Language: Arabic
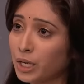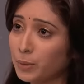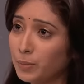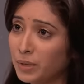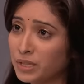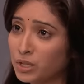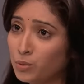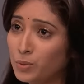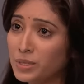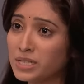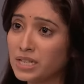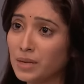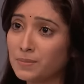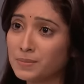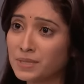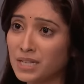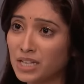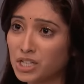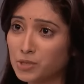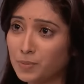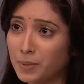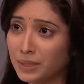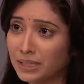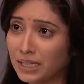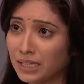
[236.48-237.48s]
كنت
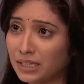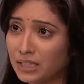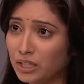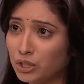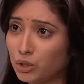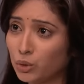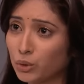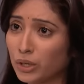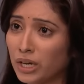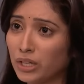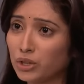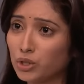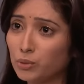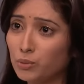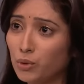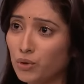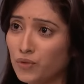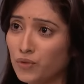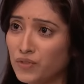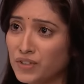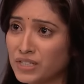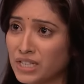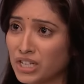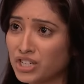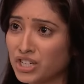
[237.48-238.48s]
بتتزوج اوفي لو اني
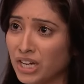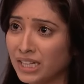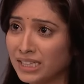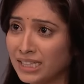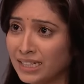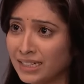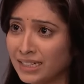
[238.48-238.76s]
خبرتك بكل